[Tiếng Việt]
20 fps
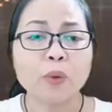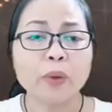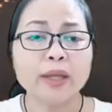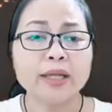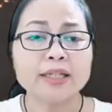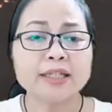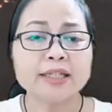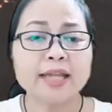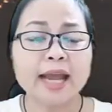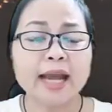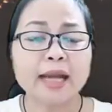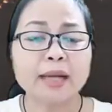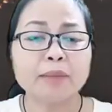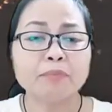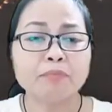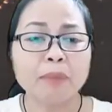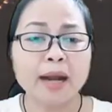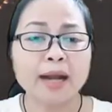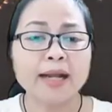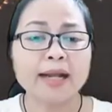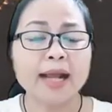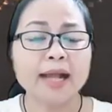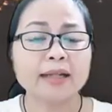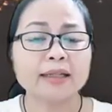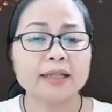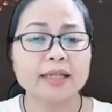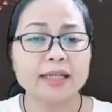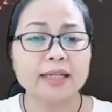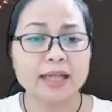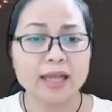quay sang mắng
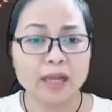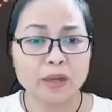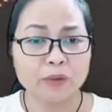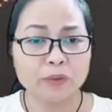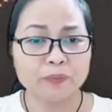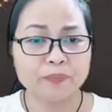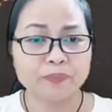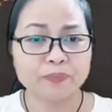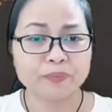các tỳ kheo.